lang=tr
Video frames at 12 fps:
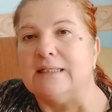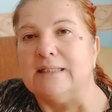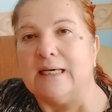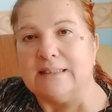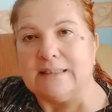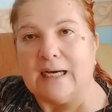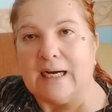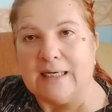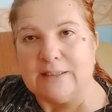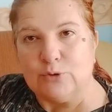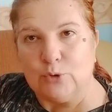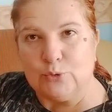ya
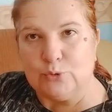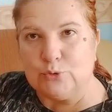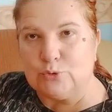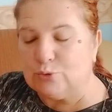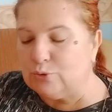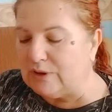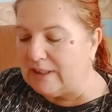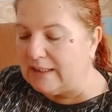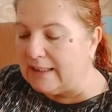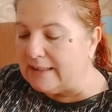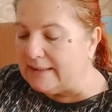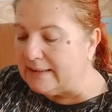ay döngüsünde
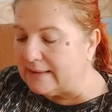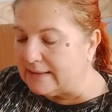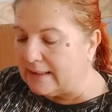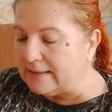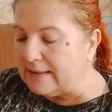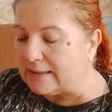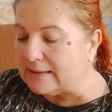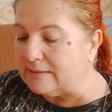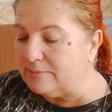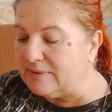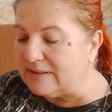ya da yakın bir